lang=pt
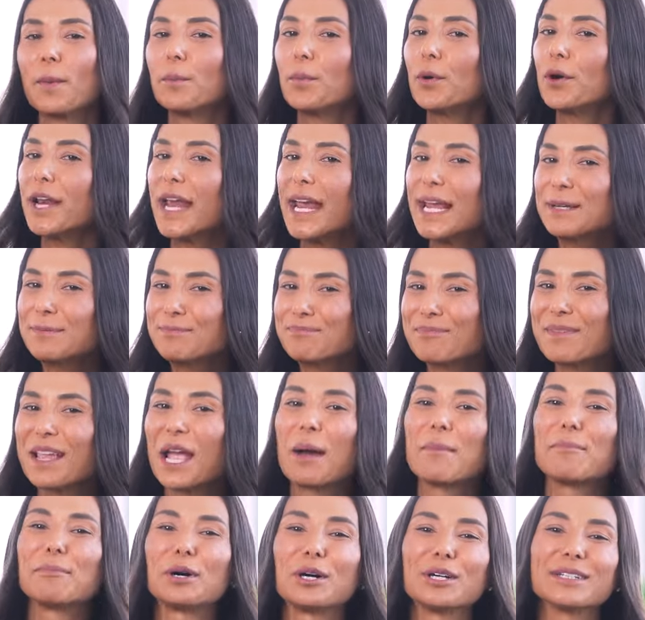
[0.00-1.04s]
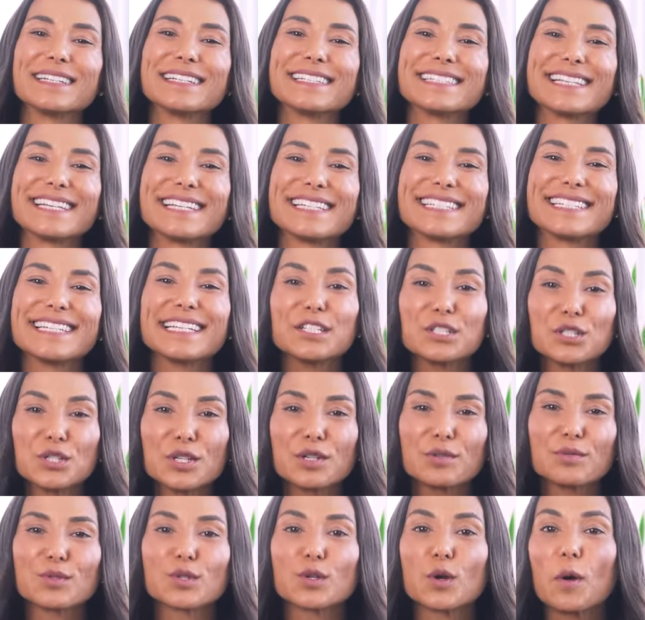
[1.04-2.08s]
Porém, podem ser
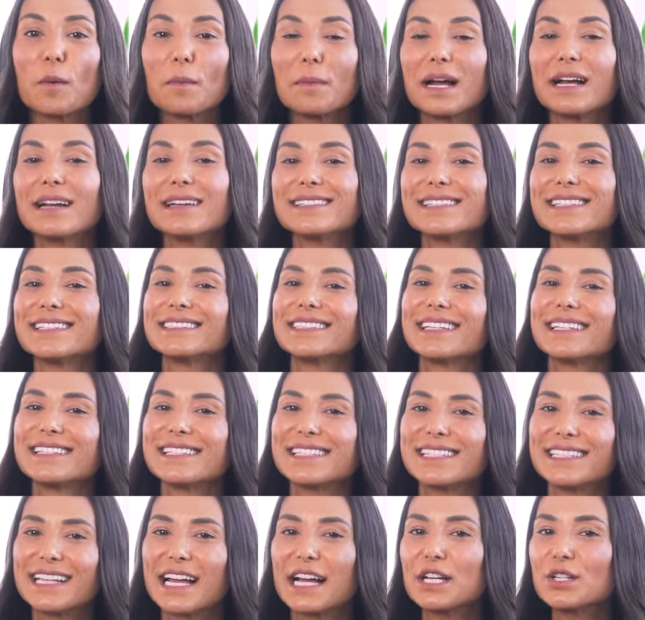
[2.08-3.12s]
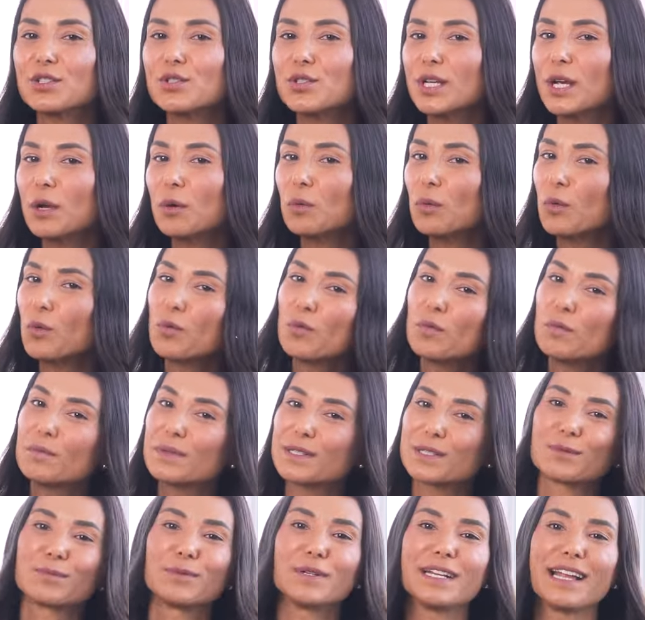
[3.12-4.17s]
sentidos com mais intensidade em
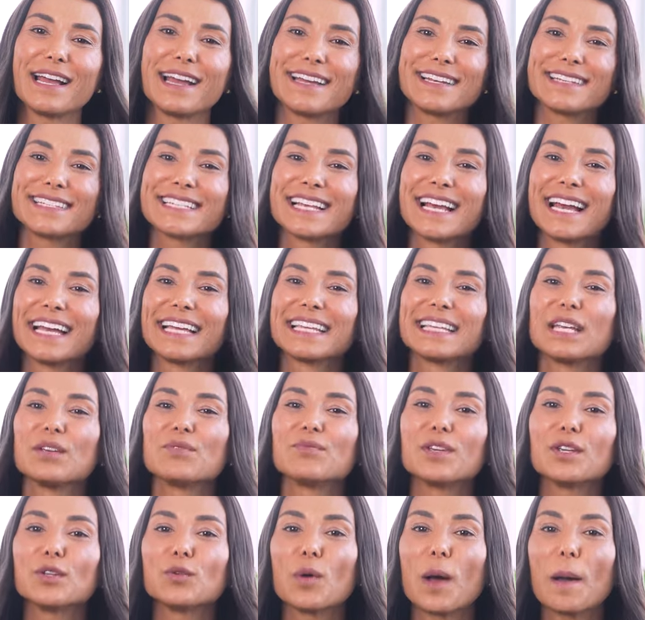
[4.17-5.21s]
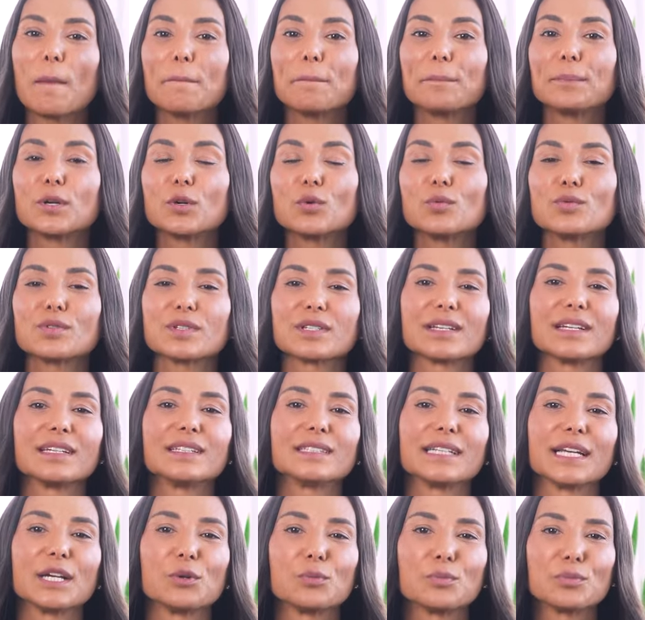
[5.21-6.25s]
algumas mulheres devido à brusca
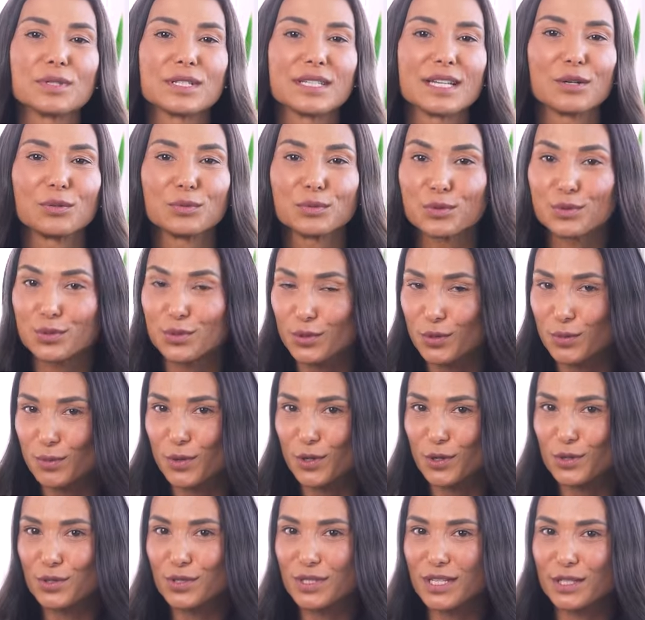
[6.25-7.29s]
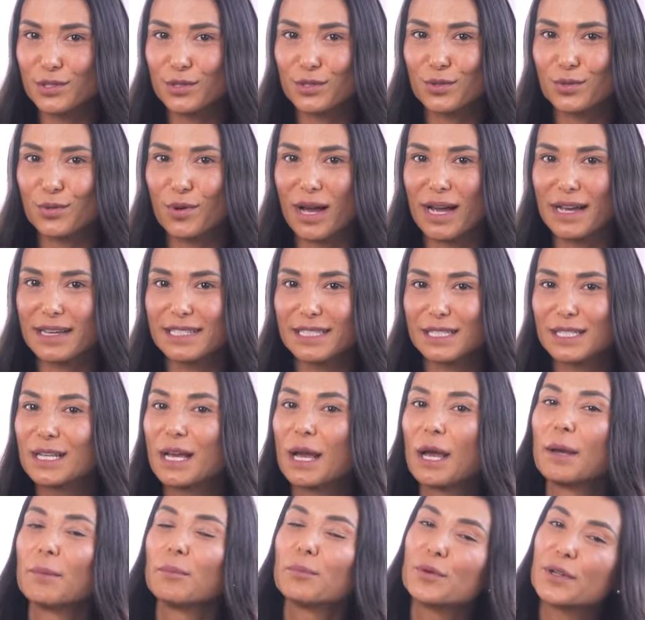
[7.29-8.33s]
interrupção dos hormônios sexuais.
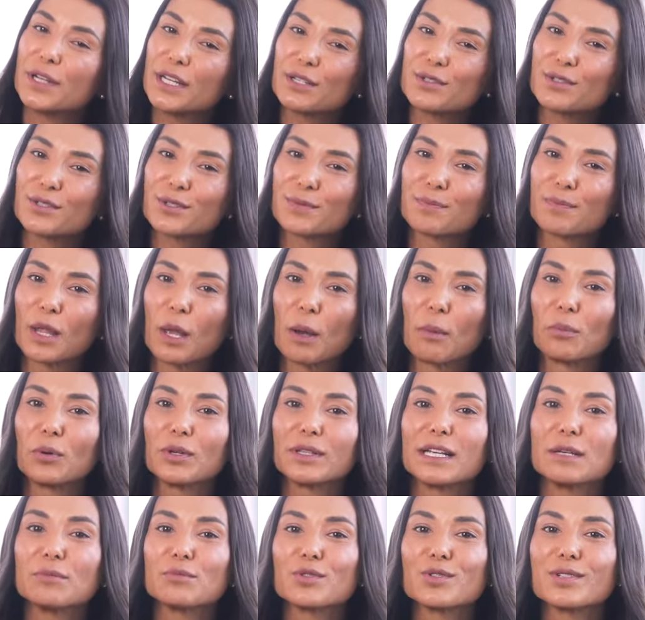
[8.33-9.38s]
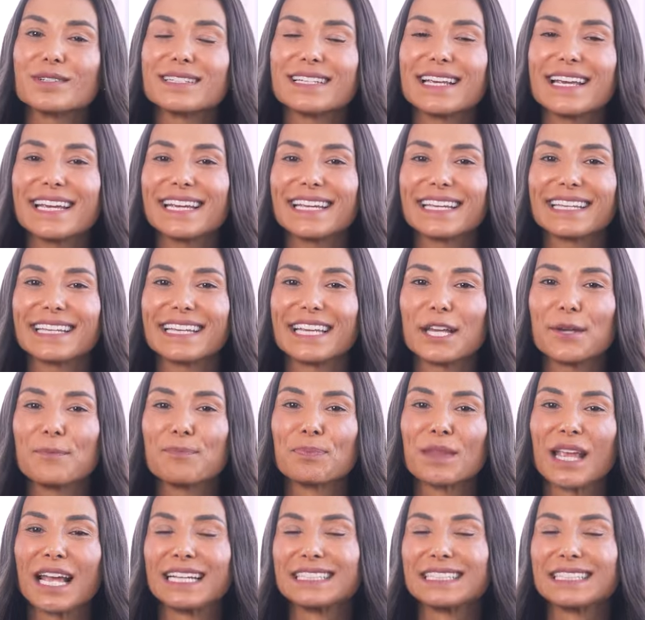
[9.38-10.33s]
Por isso, podemos dizer que